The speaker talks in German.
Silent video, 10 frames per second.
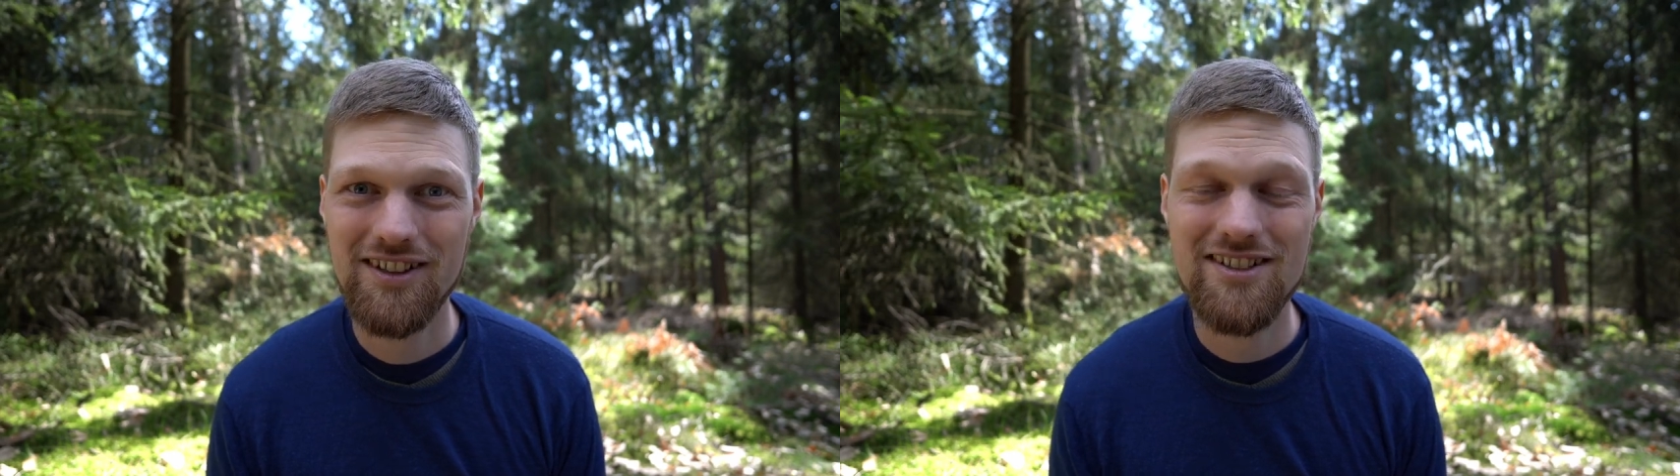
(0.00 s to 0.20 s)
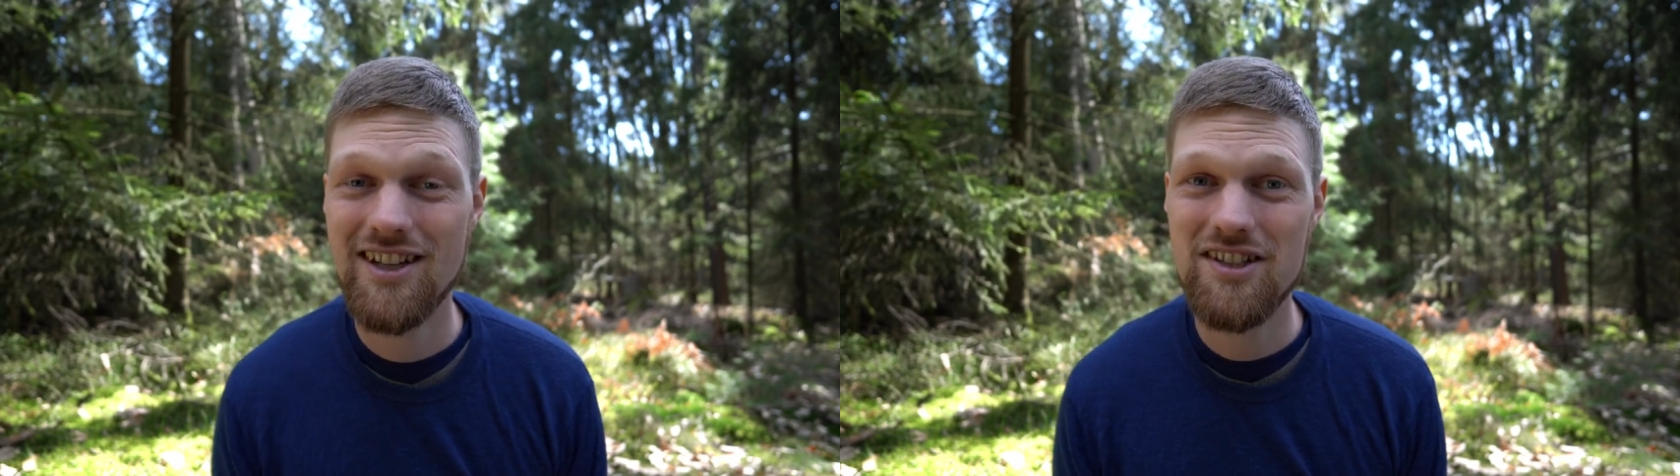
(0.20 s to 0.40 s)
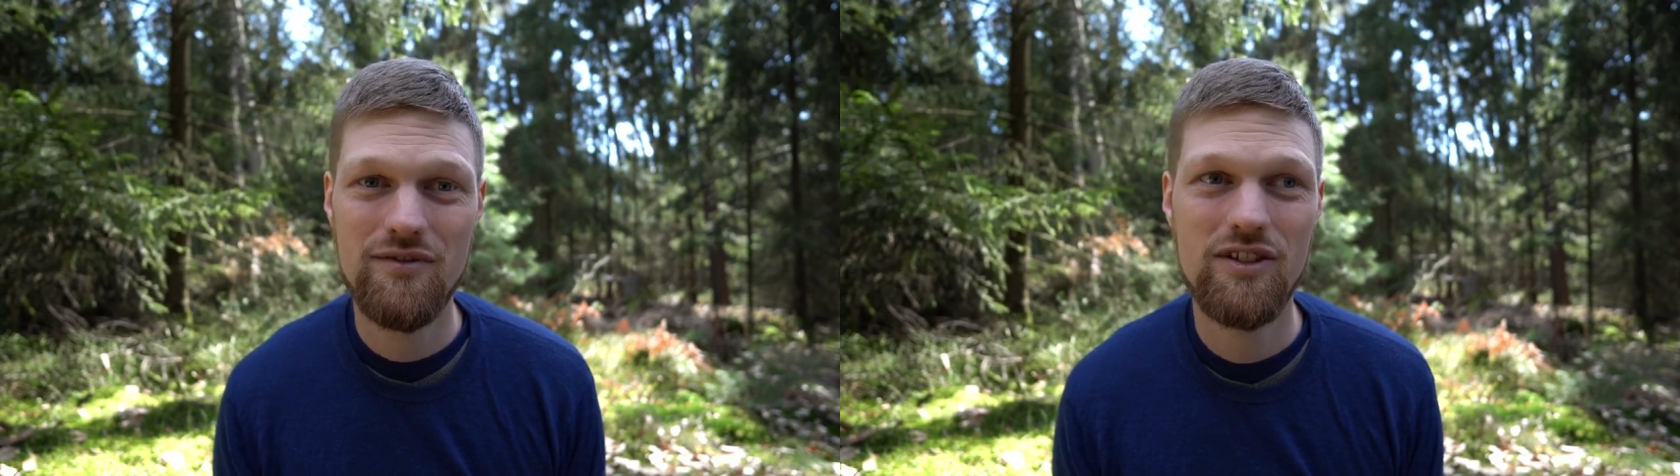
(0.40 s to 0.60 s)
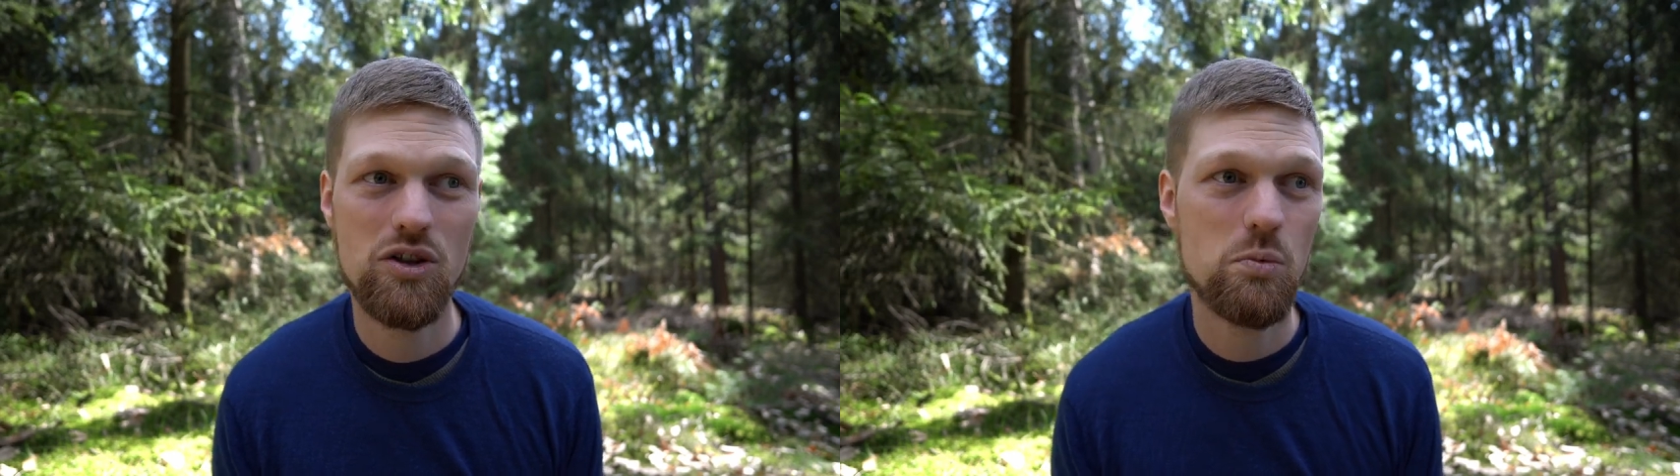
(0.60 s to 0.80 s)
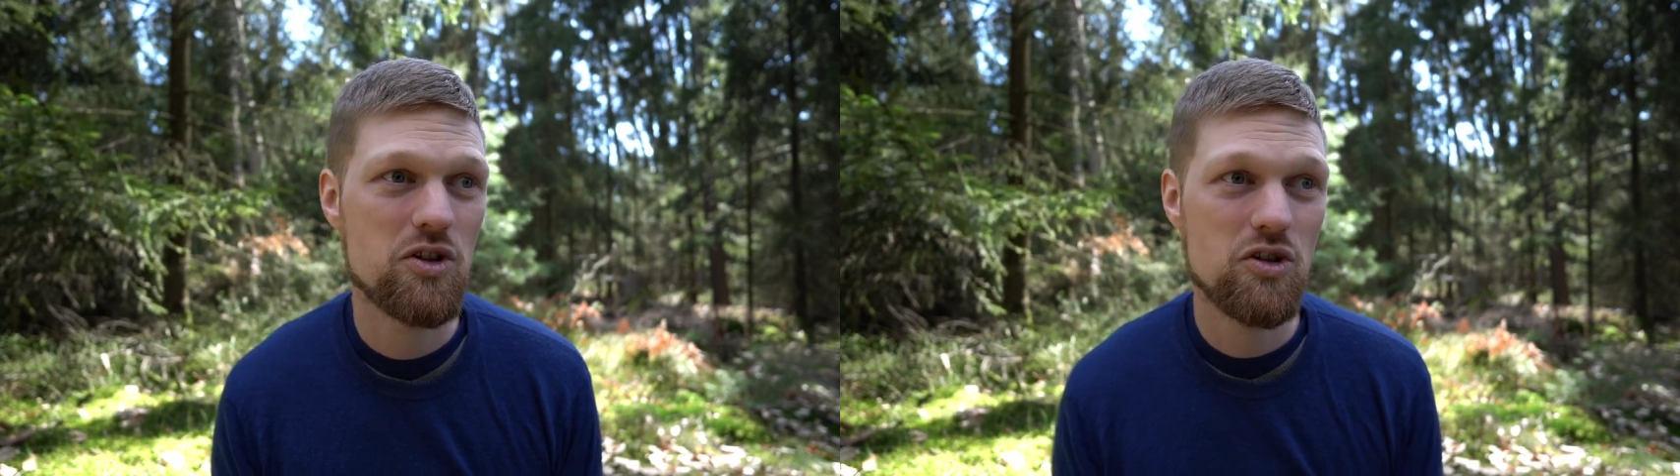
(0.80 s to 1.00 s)
Das Ganze
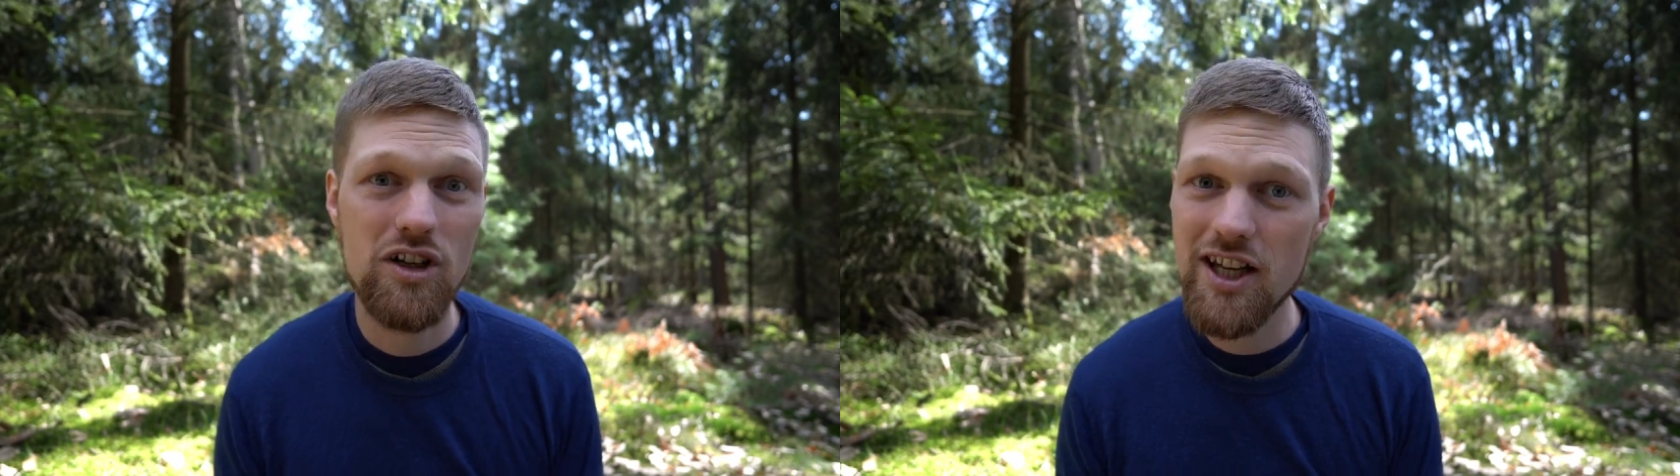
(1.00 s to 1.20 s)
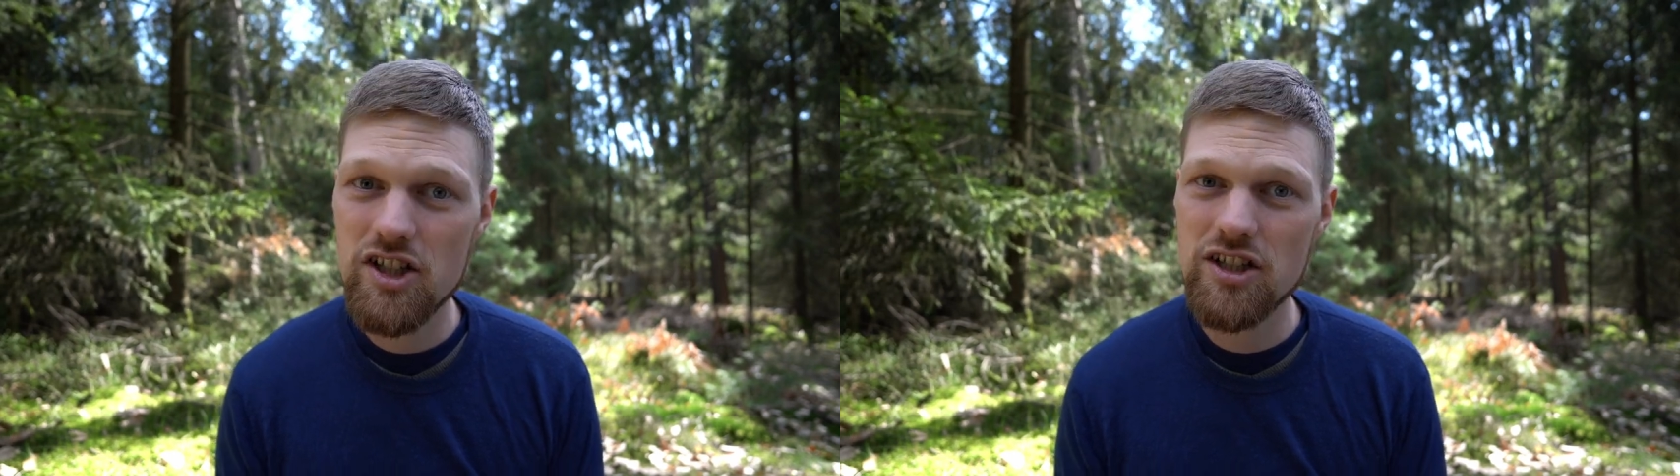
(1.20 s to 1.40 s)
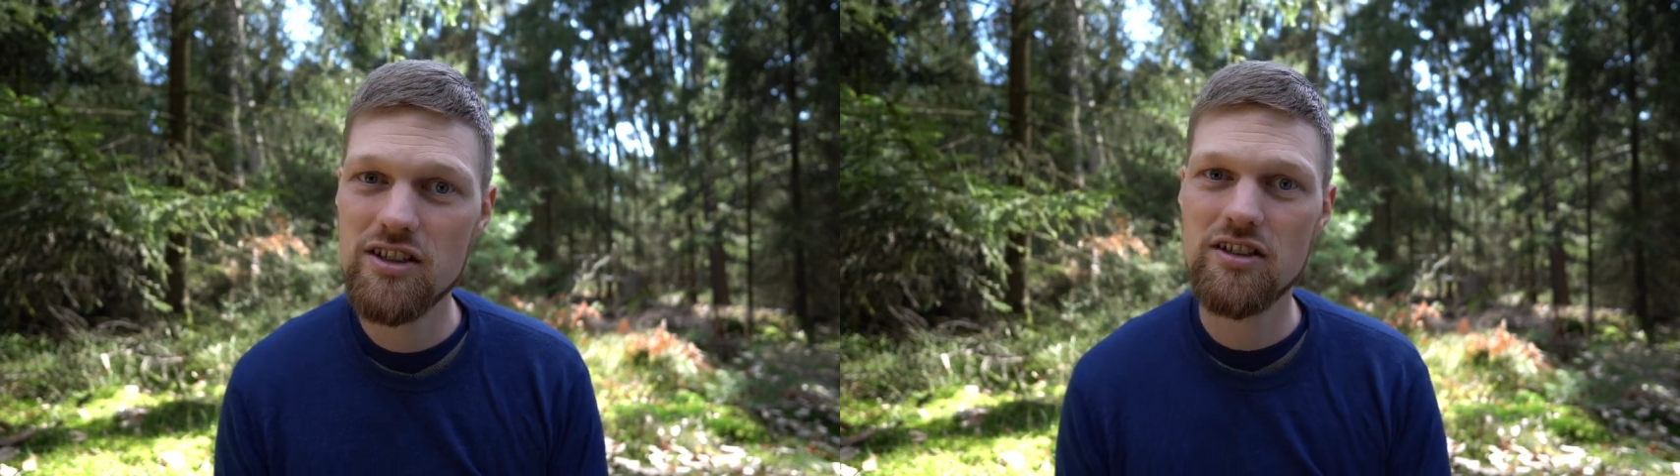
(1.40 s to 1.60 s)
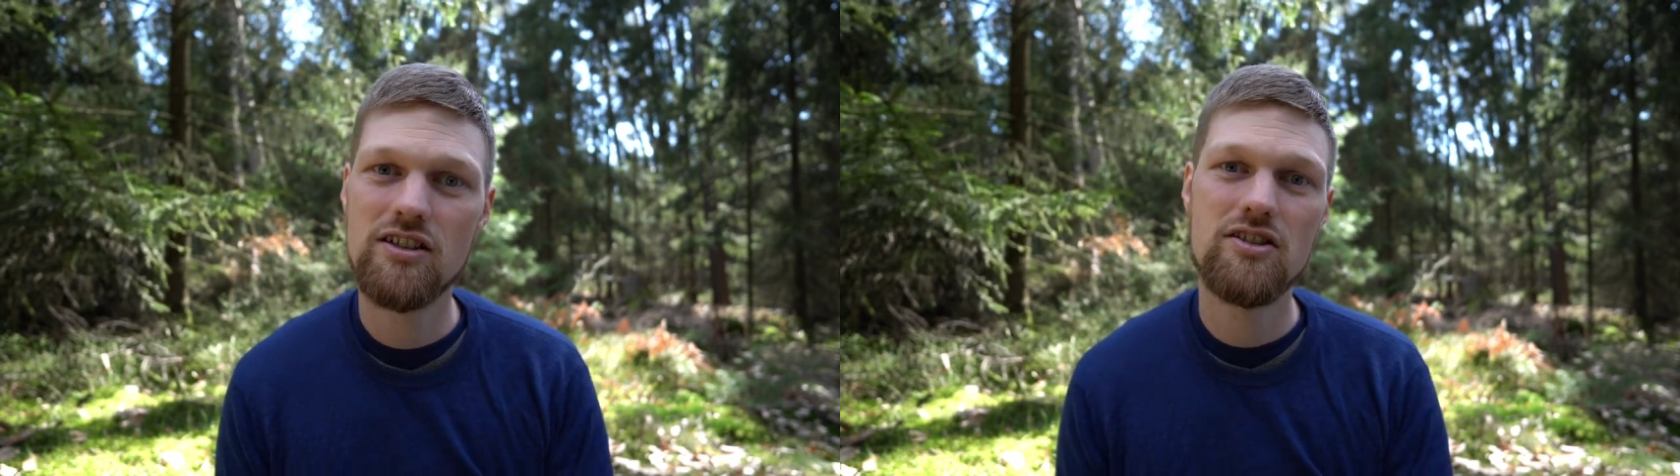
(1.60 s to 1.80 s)
findet übrigens online statt,